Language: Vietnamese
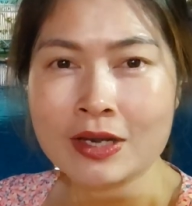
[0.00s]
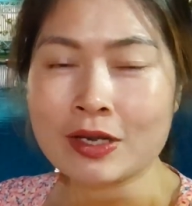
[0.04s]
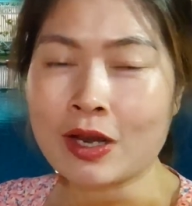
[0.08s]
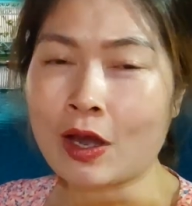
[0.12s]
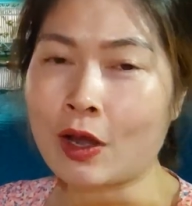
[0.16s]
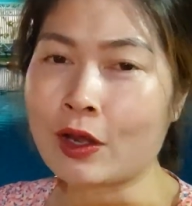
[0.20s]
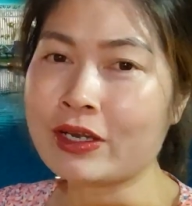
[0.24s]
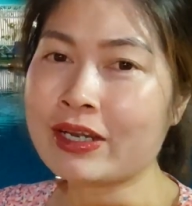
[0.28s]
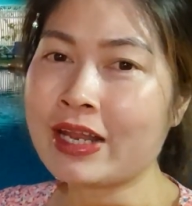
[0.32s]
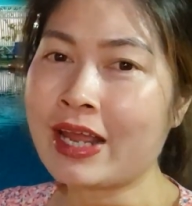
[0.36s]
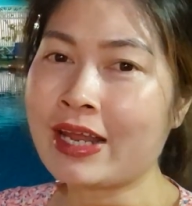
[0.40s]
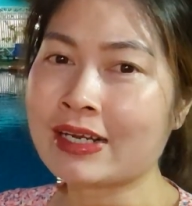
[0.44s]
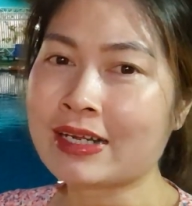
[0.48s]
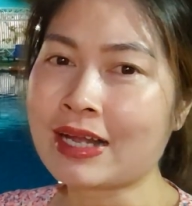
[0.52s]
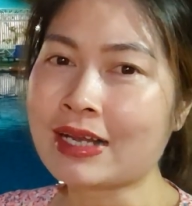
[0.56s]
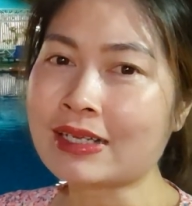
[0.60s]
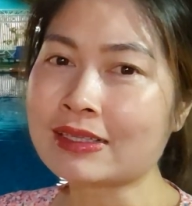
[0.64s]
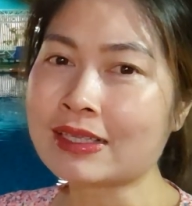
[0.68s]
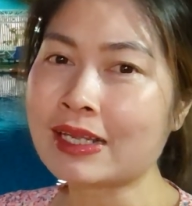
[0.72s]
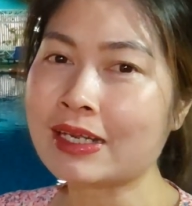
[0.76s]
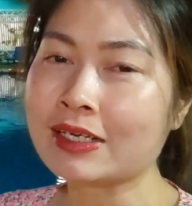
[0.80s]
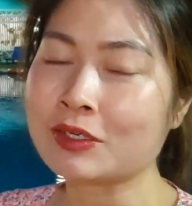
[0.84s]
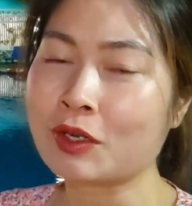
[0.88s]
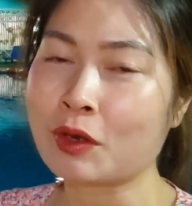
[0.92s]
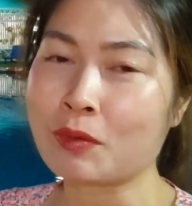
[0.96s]
nói đến các
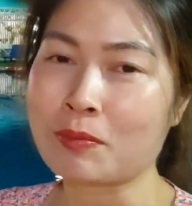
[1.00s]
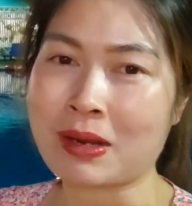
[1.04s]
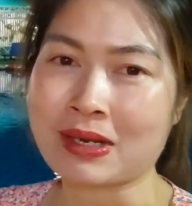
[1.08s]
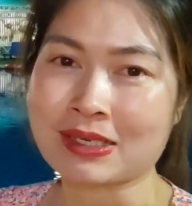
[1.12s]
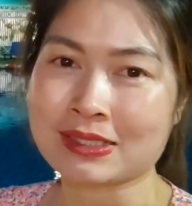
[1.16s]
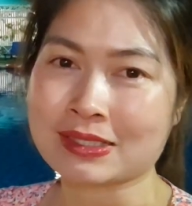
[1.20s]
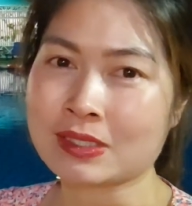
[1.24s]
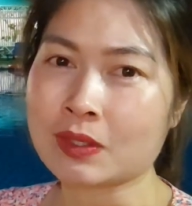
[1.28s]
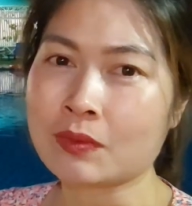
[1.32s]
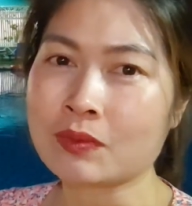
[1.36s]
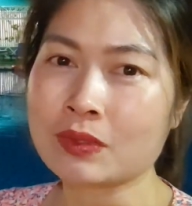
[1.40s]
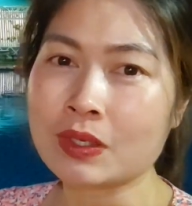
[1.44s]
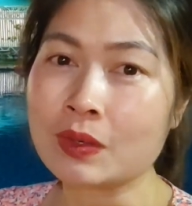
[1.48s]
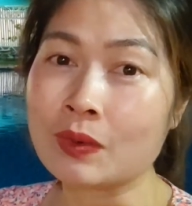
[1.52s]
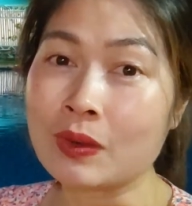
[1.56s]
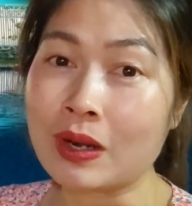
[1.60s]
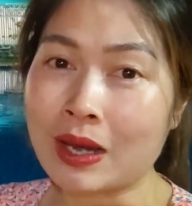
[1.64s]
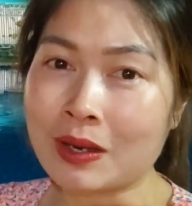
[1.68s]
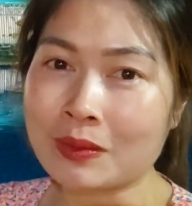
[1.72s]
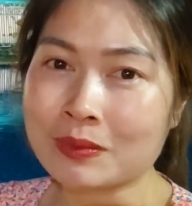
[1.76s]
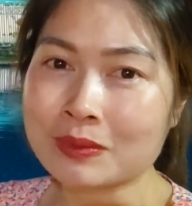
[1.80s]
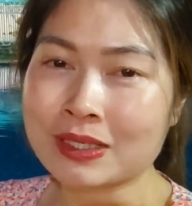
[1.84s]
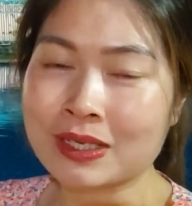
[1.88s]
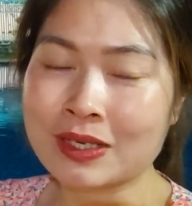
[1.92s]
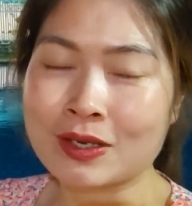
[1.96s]
tỉnh đồng bằng sông Cửu
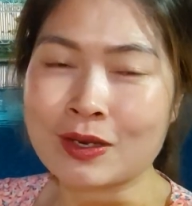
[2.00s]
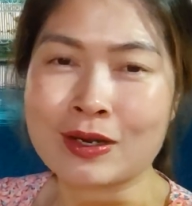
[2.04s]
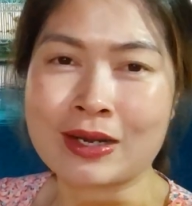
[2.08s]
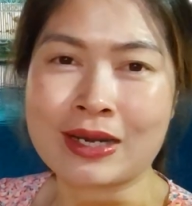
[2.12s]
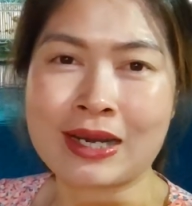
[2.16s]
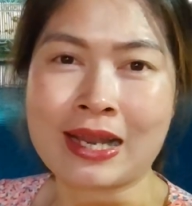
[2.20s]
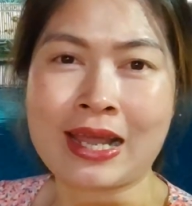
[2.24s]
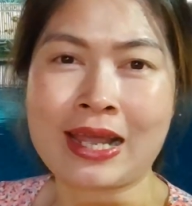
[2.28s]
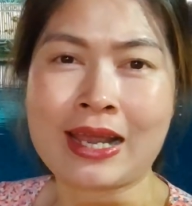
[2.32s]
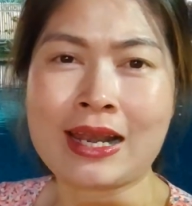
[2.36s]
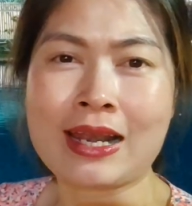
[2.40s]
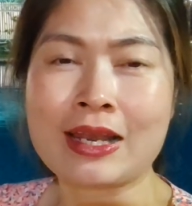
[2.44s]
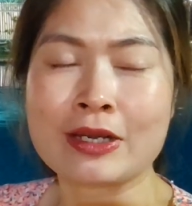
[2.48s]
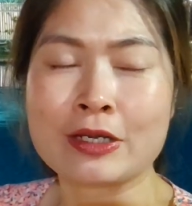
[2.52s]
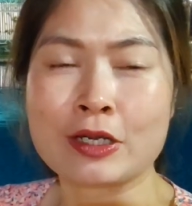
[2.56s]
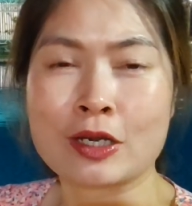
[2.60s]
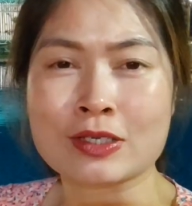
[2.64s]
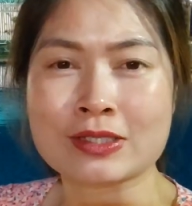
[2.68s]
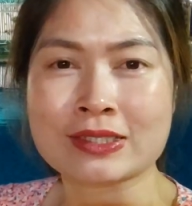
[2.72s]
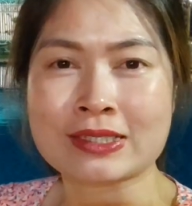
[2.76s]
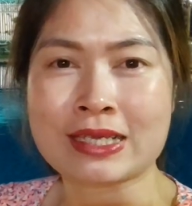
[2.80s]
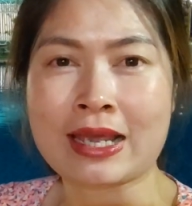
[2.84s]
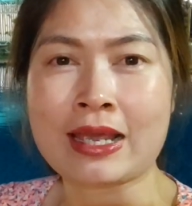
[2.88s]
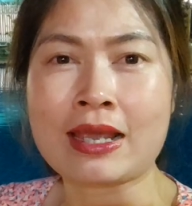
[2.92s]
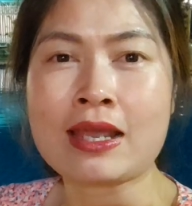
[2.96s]
Long thì có lẽ là
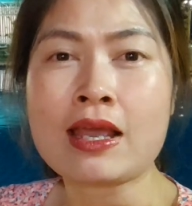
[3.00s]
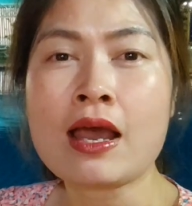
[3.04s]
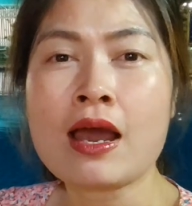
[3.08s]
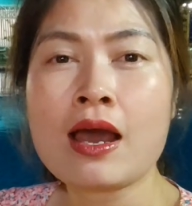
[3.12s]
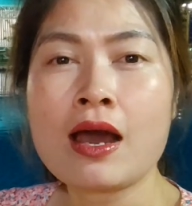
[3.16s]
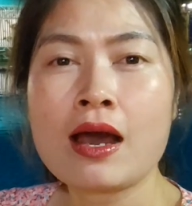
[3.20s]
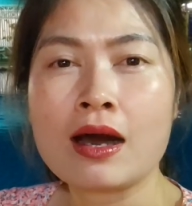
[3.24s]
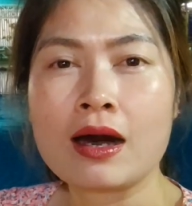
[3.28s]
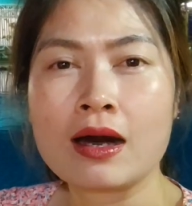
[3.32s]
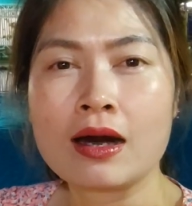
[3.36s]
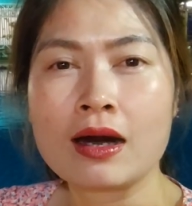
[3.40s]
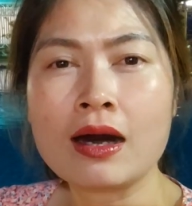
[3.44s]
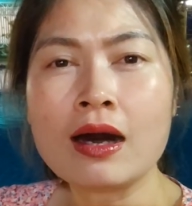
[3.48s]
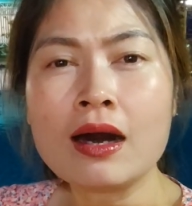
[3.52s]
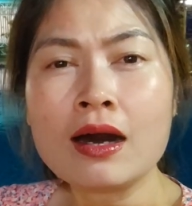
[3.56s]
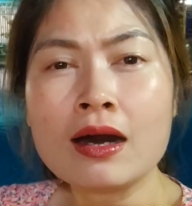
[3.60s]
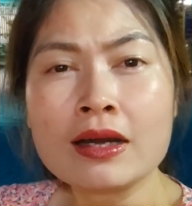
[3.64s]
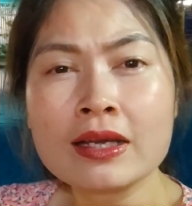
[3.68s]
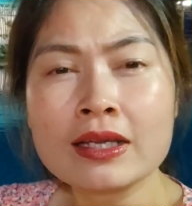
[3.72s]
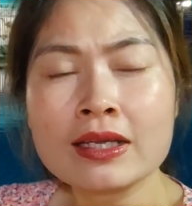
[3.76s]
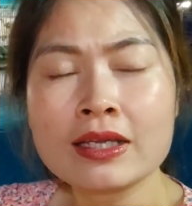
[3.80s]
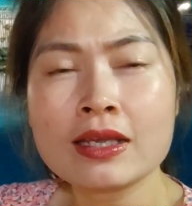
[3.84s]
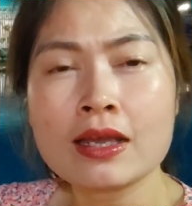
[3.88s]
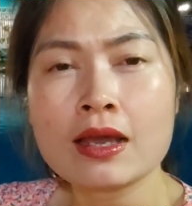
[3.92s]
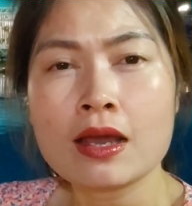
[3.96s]
nó sẽ
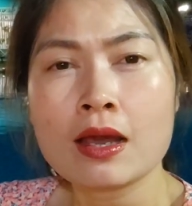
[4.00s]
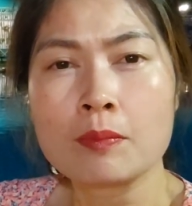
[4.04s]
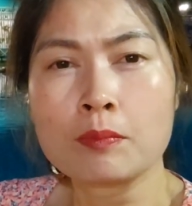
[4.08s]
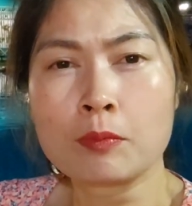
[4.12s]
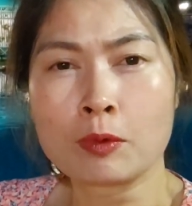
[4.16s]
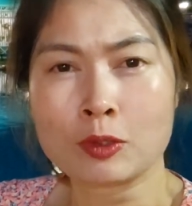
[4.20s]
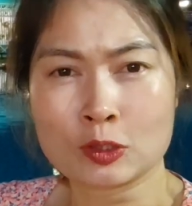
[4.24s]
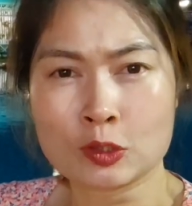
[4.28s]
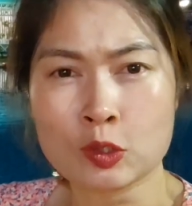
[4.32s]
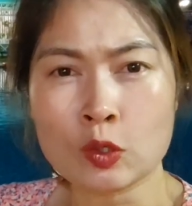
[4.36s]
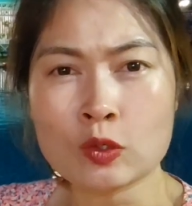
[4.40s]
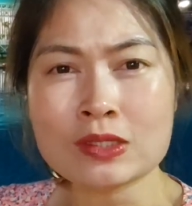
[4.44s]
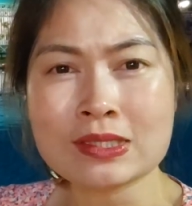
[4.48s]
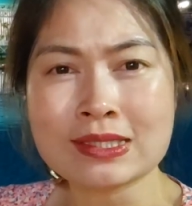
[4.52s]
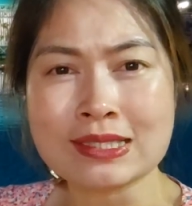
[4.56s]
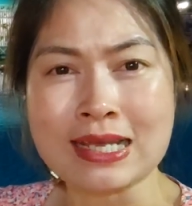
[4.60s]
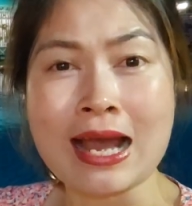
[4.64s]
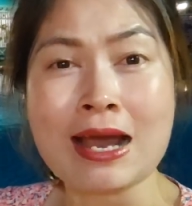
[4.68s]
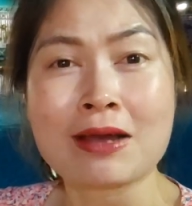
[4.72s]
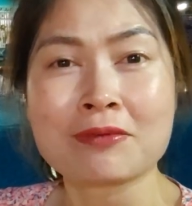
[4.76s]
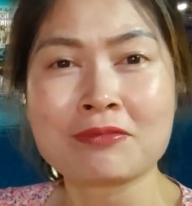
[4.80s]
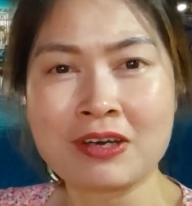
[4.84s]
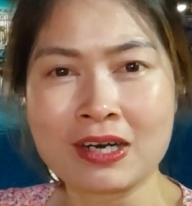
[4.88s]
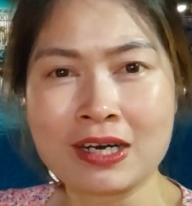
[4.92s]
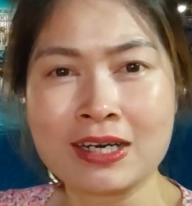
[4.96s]
hơi một chút
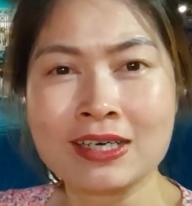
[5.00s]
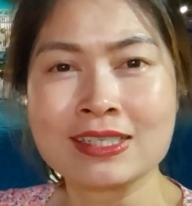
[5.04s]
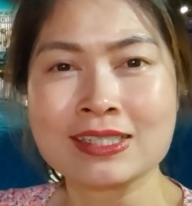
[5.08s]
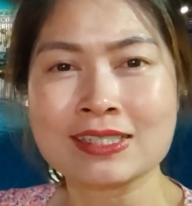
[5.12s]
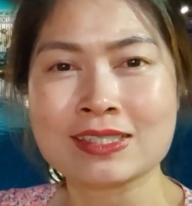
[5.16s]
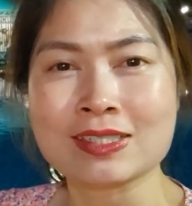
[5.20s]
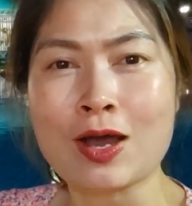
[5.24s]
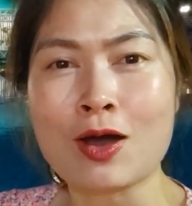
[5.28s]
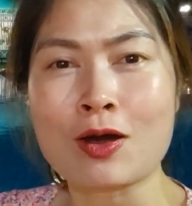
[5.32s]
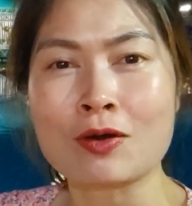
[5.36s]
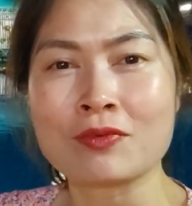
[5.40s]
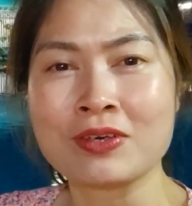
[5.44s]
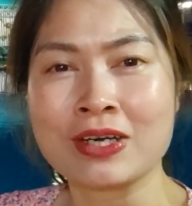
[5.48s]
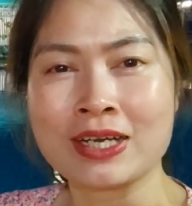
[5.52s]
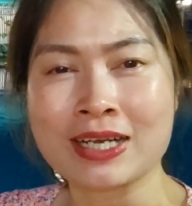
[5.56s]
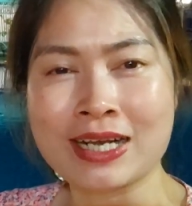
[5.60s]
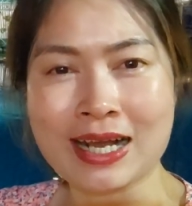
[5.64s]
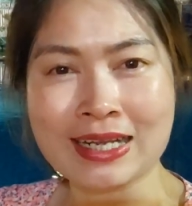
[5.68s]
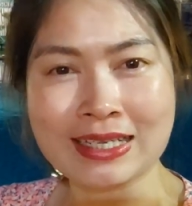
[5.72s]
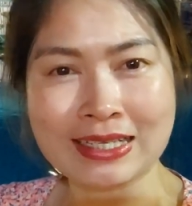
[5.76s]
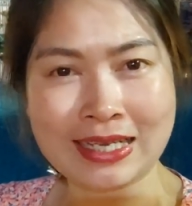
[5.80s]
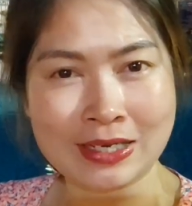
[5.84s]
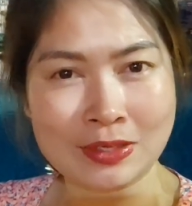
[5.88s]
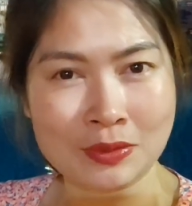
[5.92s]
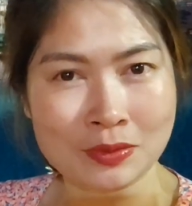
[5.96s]
xa vời so với
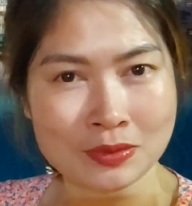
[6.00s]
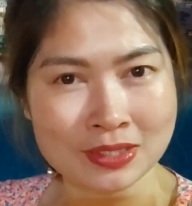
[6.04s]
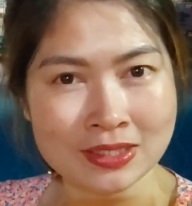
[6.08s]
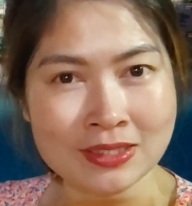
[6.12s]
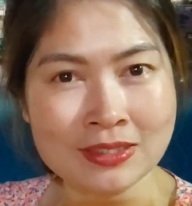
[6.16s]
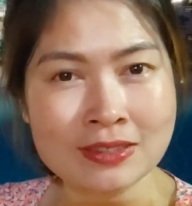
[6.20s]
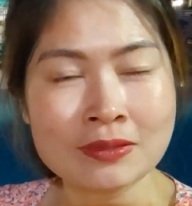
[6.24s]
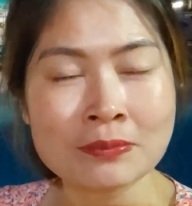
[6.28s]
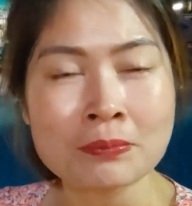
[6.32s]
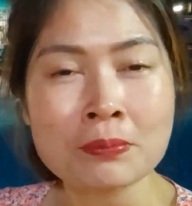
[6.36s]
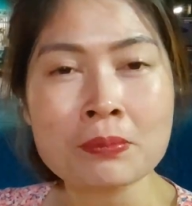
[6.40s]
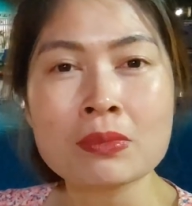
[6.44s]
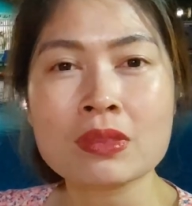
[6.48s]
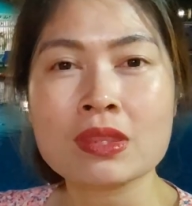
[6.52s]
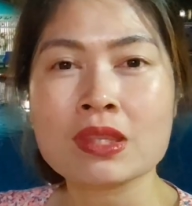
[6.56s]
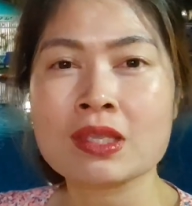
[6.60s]
các nhà đầu tư.